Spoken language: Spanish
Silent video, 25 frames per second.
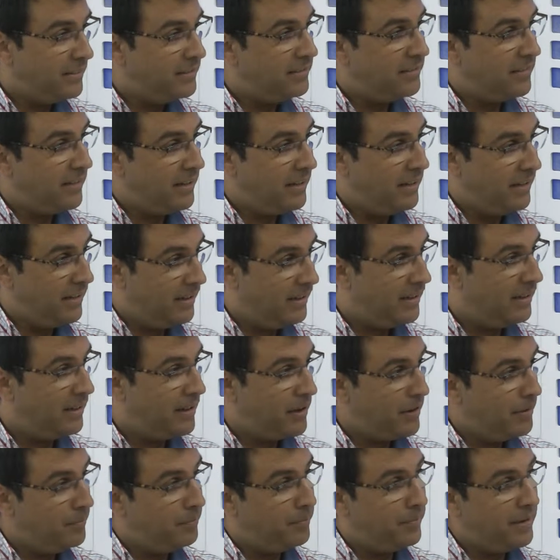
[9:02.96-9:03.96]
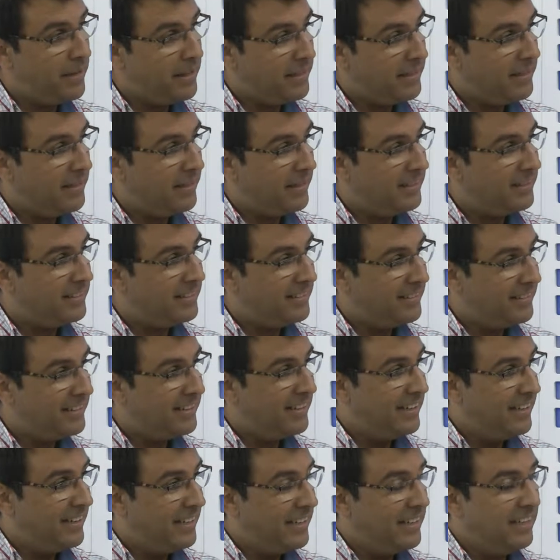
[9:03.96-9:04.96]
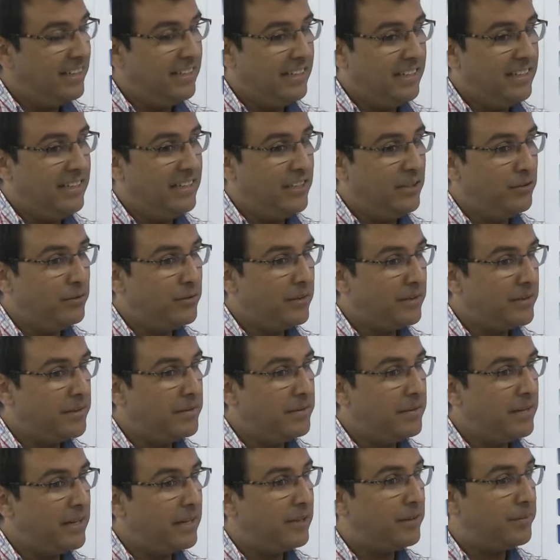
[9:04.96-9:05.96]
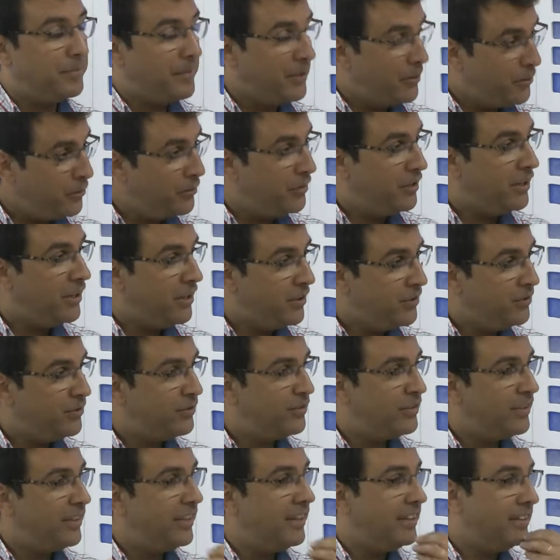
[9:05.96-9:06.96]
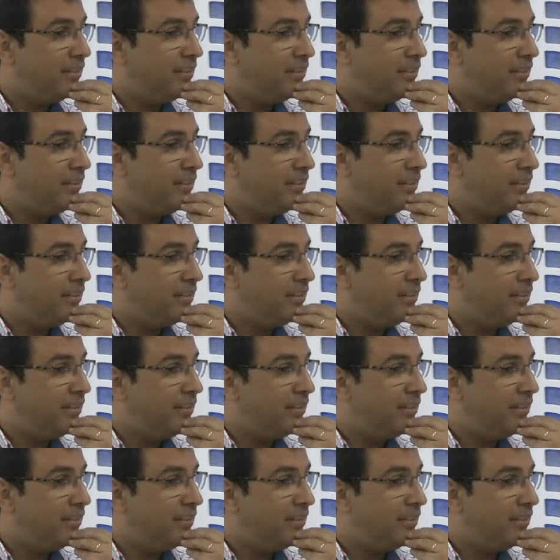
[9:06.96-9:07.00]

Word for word: en, plaza. Ah, y una actividad también con niños.